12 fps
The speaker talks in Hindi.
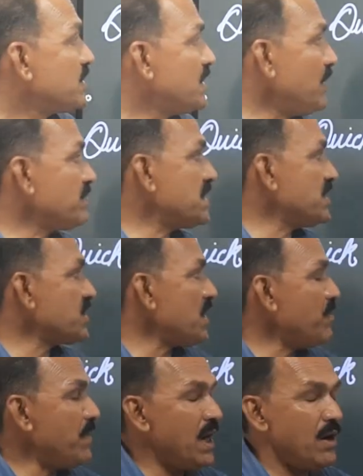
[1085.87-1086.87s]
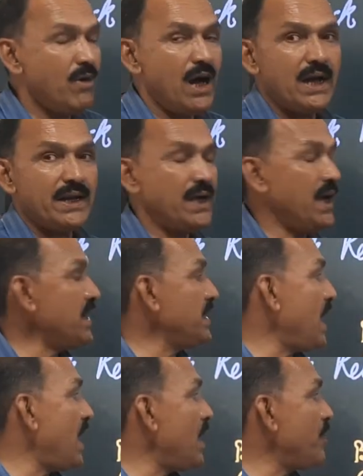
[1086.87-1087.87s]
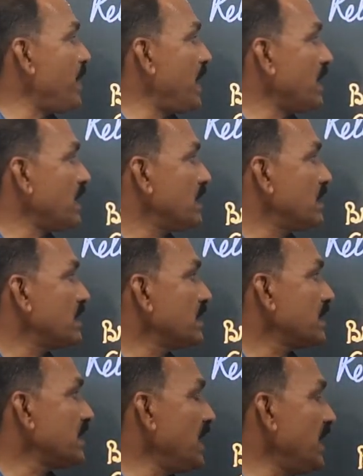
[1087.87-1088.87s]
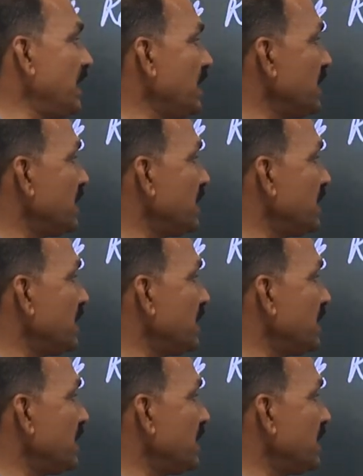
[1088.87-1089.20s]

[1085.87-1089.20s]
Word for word: जब सिस्टम में हवा आ रही है यहाँ पर ये